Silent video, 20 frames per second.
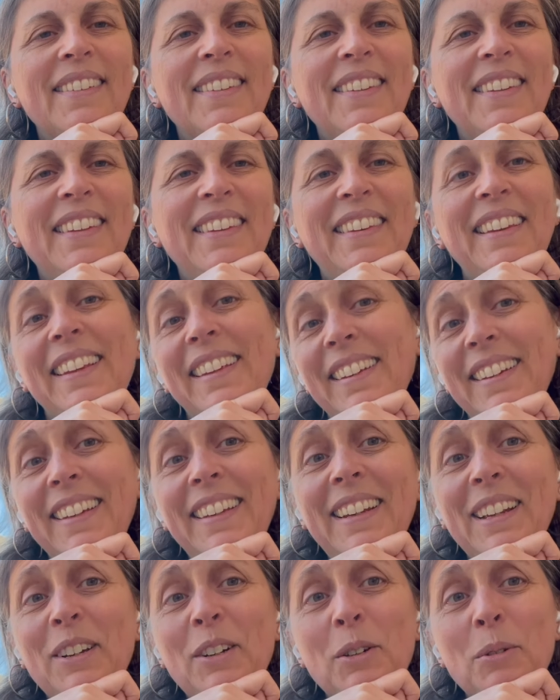qui
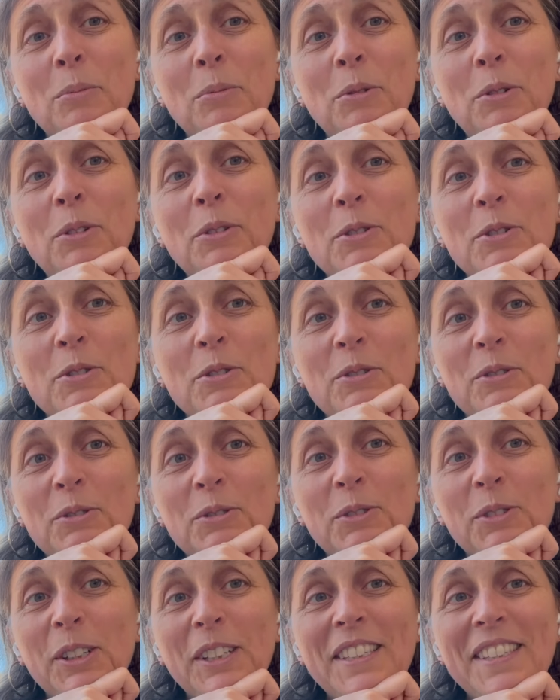décrit la commune
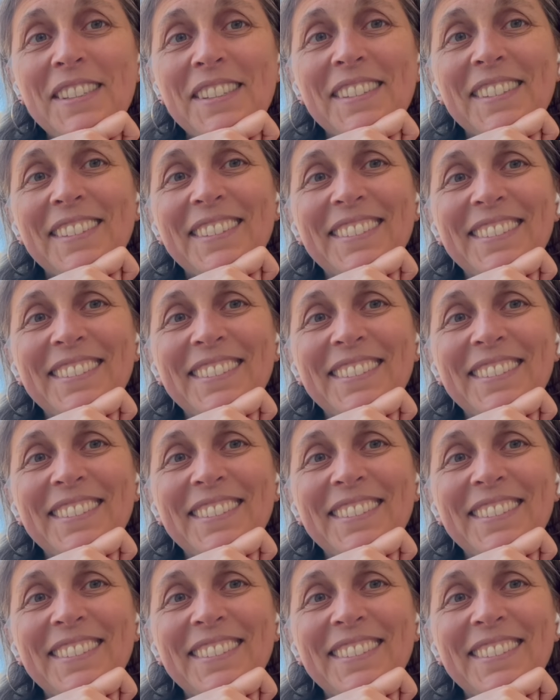aux touristes